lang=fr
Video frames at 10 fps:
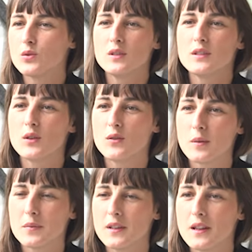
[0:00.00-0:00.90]
du
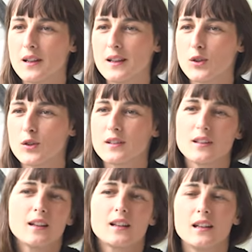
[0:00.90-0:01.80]
19e siècle, un
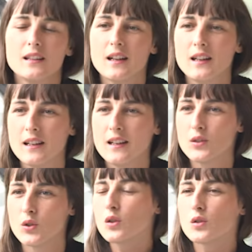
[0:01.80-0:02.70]
théâtre à l'italienne,